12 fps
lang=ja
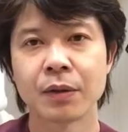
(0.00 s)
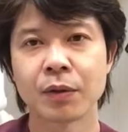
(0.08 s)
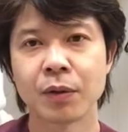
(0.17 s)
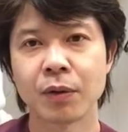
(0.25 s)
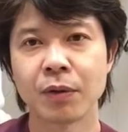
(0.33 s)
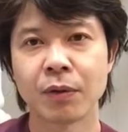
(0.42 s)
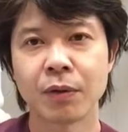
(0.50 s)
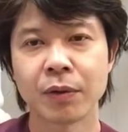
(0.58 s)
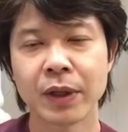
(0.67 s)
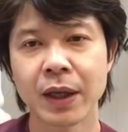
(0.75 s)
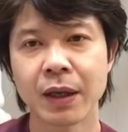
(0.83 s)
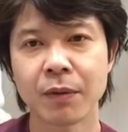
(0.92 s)
と
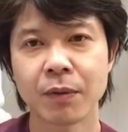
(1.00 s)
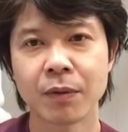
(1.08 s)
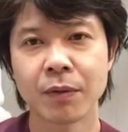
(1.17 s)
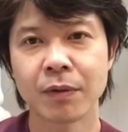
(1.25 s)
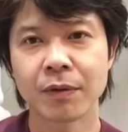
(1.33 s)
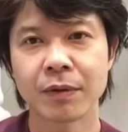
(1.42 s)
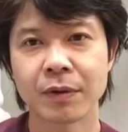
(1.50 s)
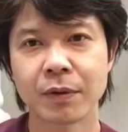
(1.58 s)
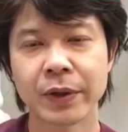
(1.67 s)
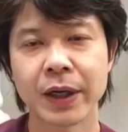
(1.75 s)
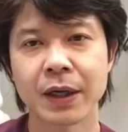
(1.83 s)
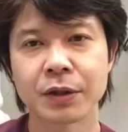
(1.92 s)
骨を
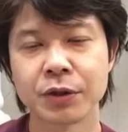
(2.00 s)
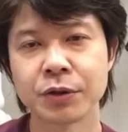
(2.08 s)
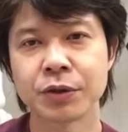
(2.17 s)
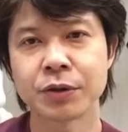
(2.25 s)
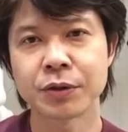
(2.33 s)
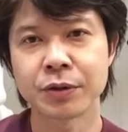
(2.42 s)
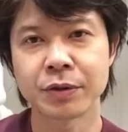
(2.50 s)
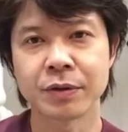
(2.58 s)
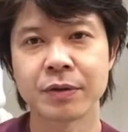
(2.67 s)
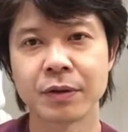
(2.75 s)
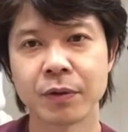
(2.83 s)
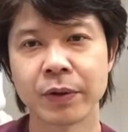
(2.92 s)
骨が吸収す
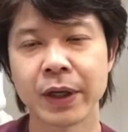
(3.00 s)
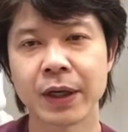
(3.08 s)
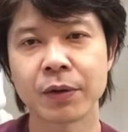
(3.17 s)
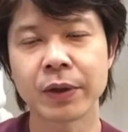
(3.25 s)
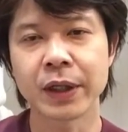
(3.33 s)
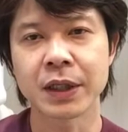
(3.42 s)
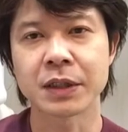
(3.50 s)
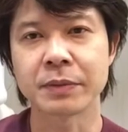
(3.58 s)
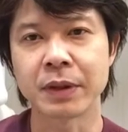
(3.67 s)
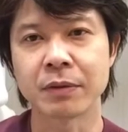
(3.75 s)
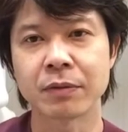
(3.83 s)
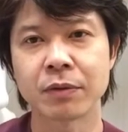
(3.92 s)
る骨が溶けてし
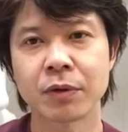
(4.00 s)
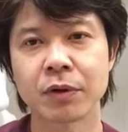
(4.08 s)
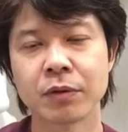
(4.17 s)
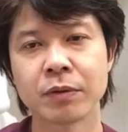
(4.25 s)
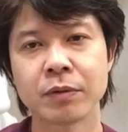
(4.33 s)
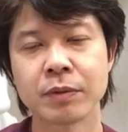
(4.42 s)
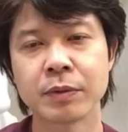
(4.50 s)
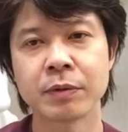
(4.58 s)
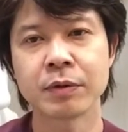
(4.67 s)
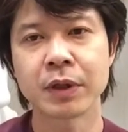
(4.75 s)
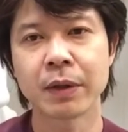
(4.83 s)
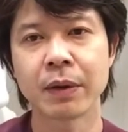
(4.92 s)
まうという部
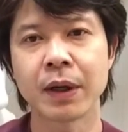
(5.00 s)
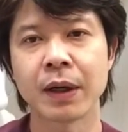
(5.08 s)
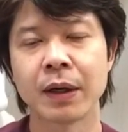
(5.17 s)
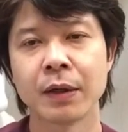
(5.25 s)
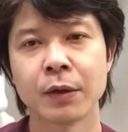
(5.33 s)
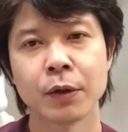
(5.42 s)
分では